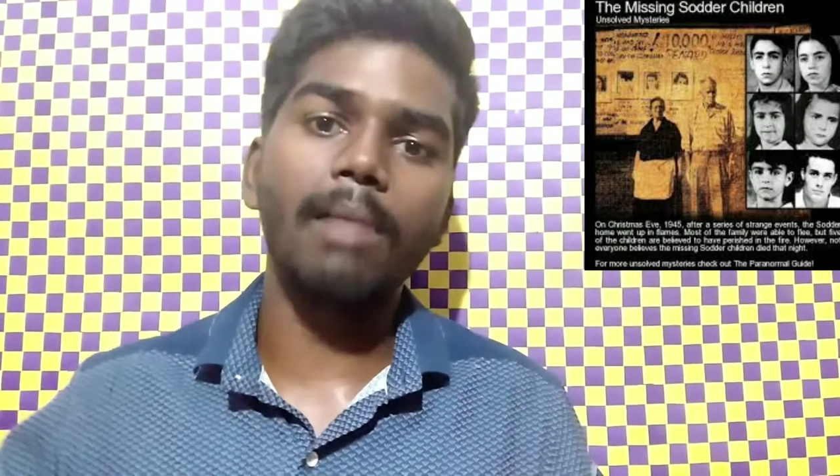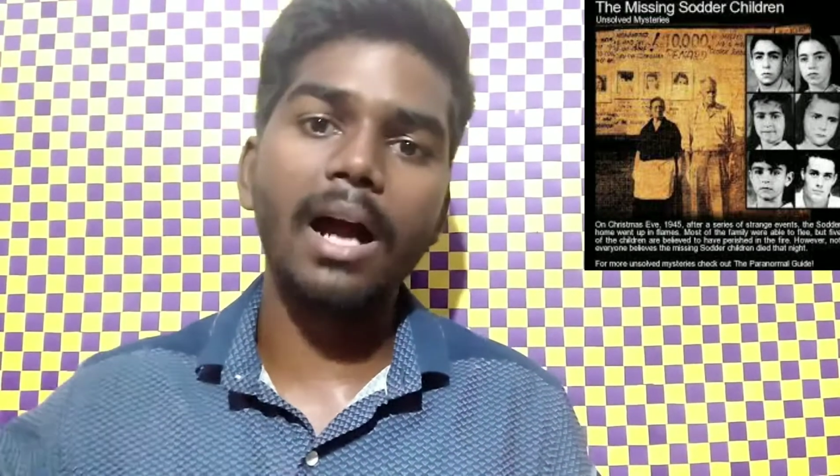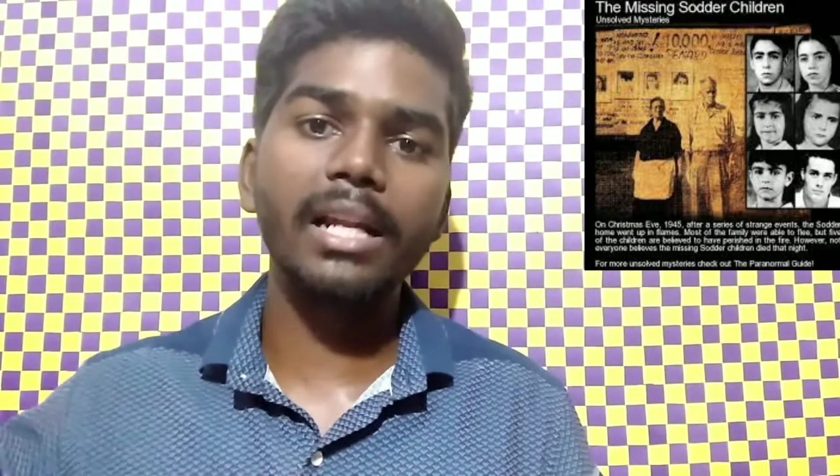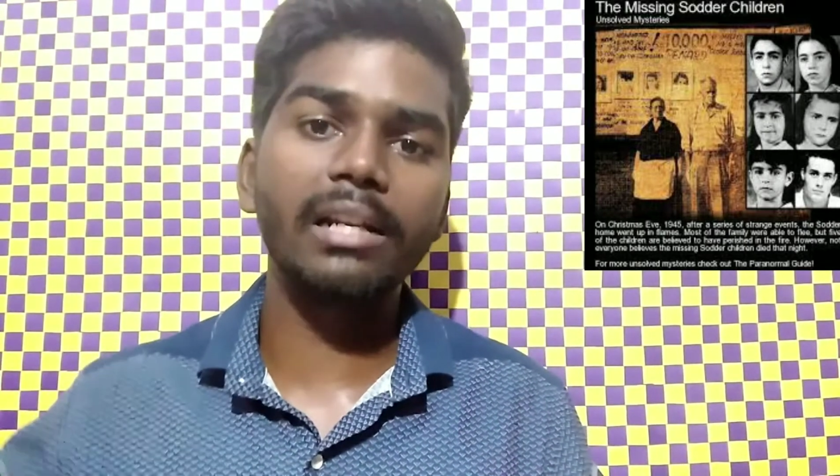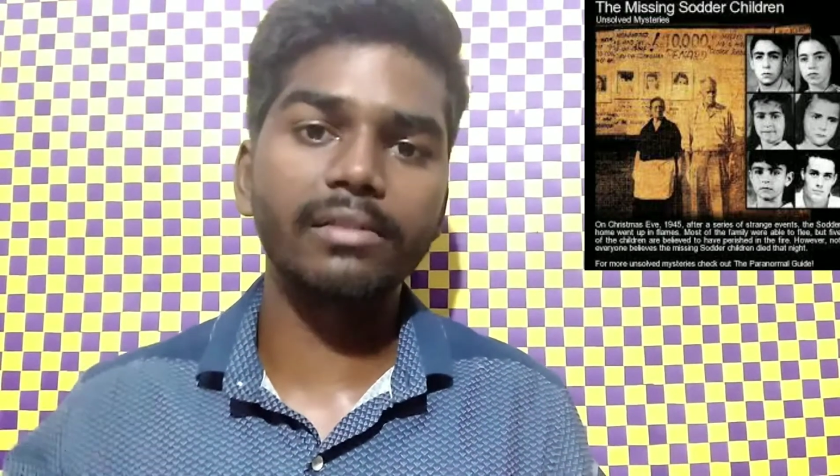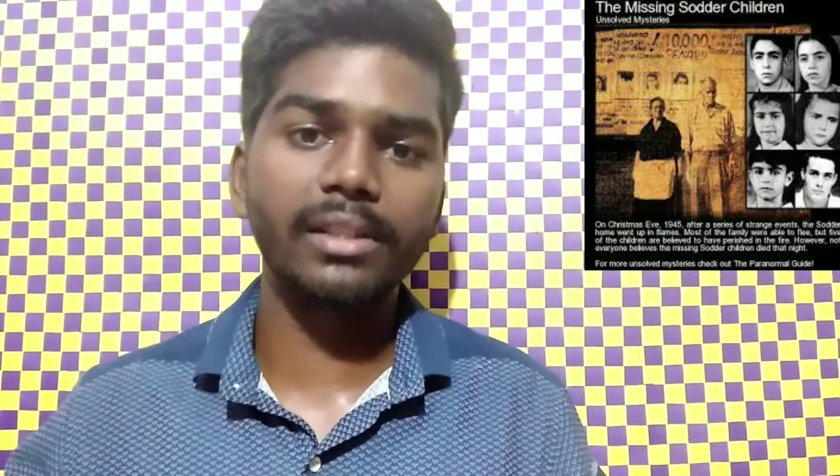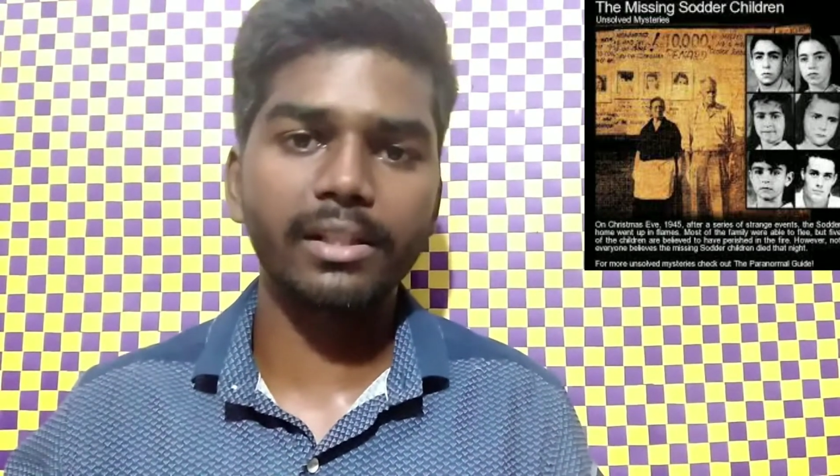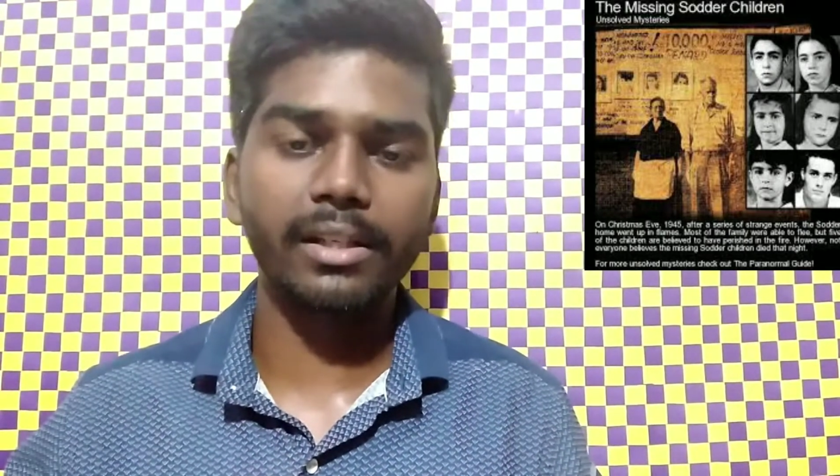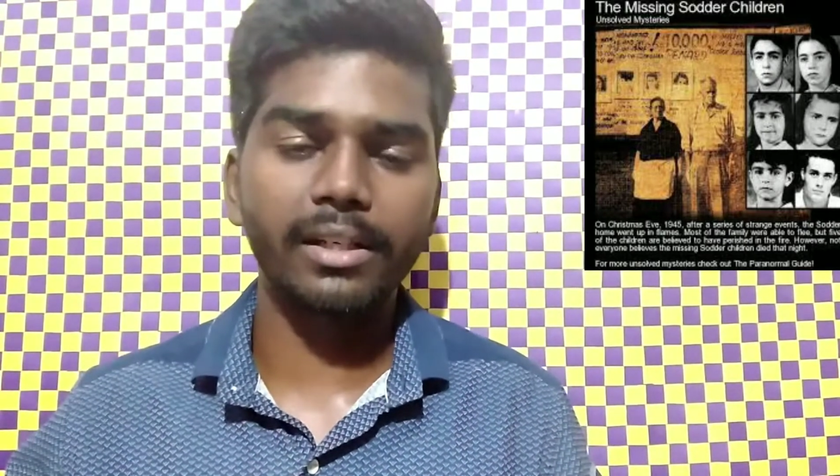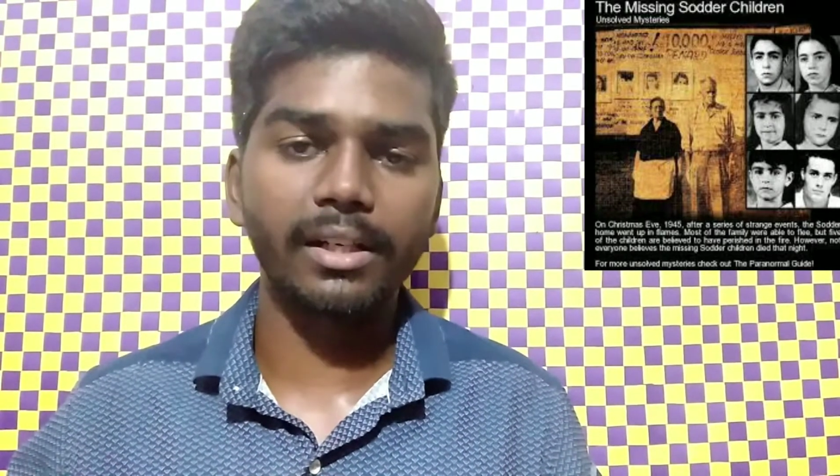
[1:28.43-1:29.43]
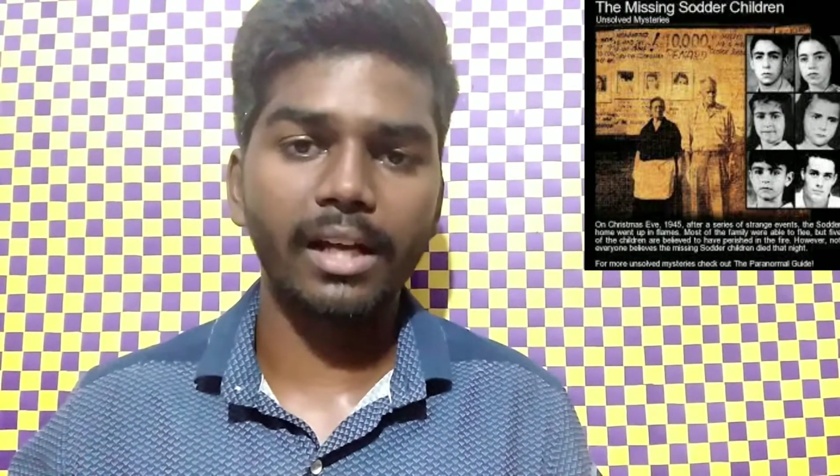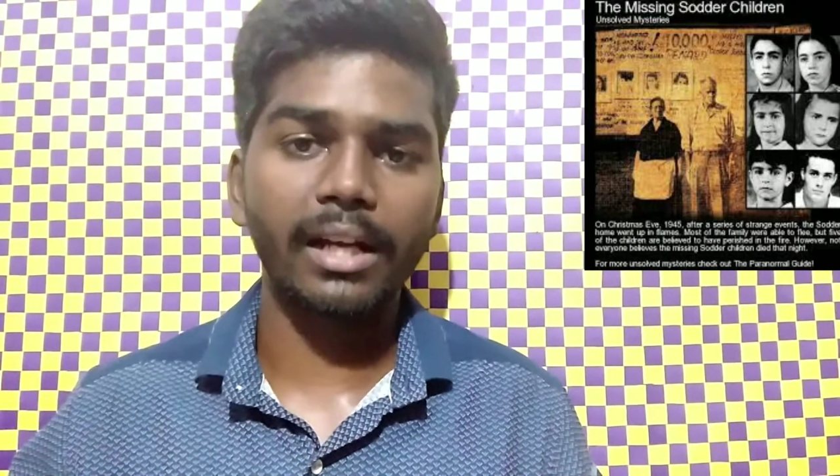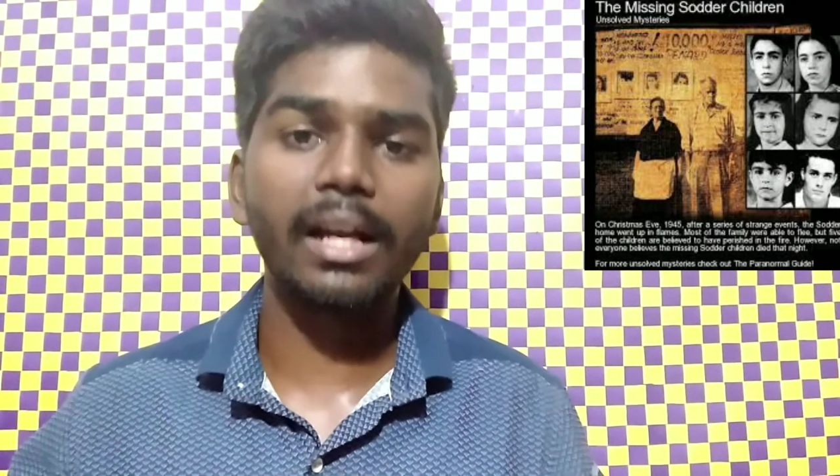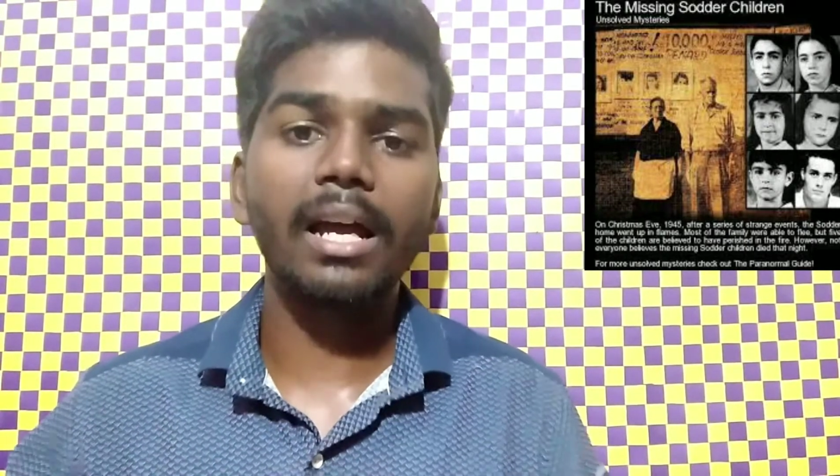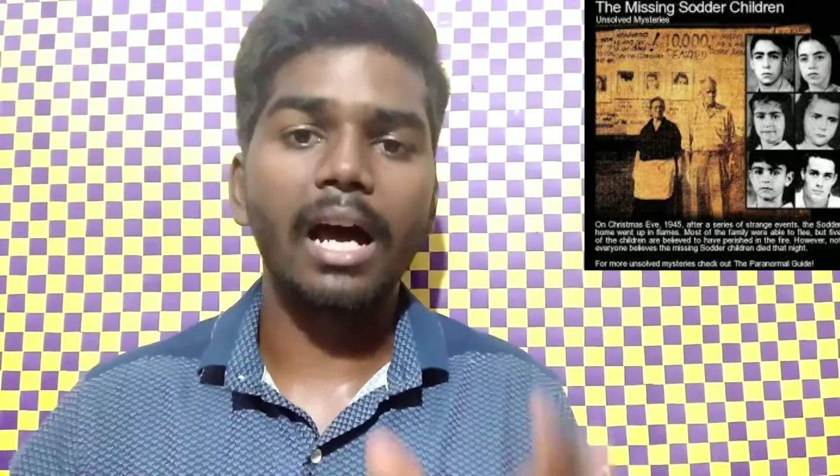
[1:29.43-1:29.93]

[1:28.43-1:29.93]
மாடியில வந்து இருந்துட்டு இருக்காங்க